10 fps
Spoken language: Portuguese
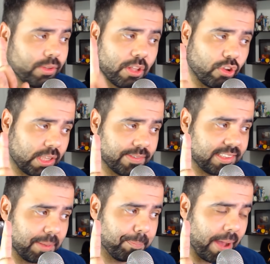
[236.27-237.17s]
O DJ
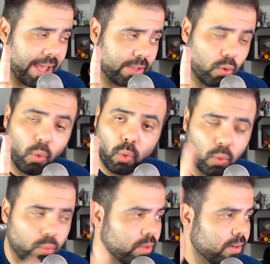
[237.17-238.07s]
vai ser pai.
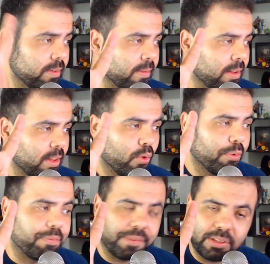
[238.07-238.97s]
Ou
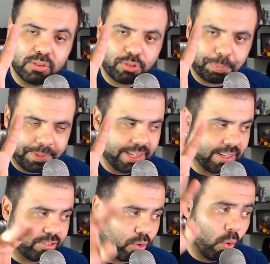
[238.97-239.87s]
o fim dos
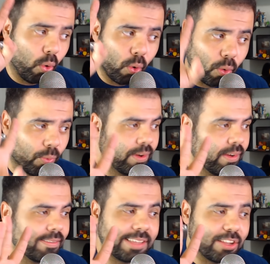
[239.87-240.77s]
piras. Ou
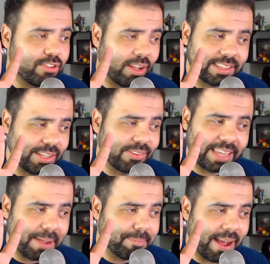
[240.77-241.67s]
DJ não
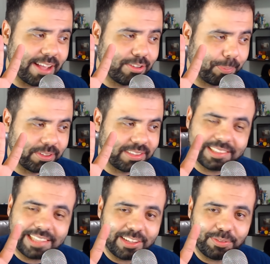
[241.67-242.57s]
quer mais
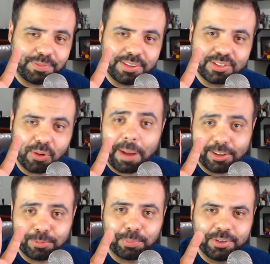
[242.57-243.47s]
postar sete vídeos ou
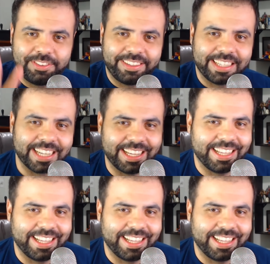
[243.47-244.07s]
mais por dia.